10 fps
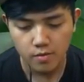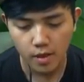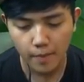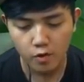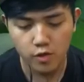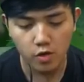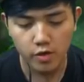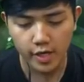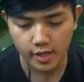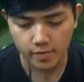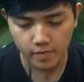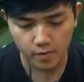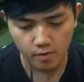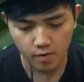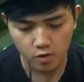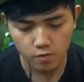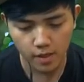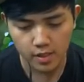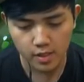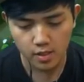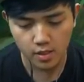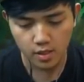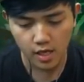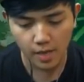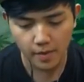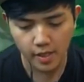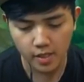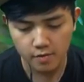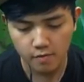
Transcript: apa tuh reconnect. Wah sumpah sih, kenapa ya?